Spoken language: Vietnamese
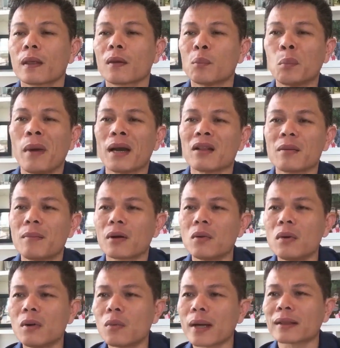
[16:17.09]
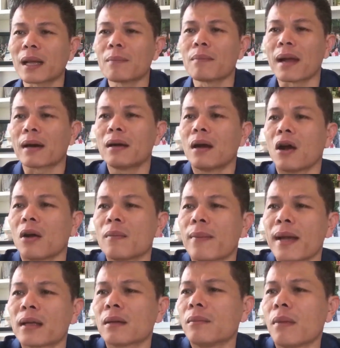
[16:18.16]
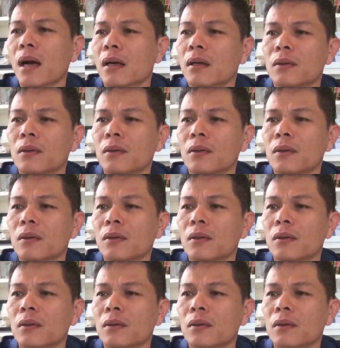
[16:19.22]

mình mình cũng không quan tâm bạn hỏi mình bán cho mình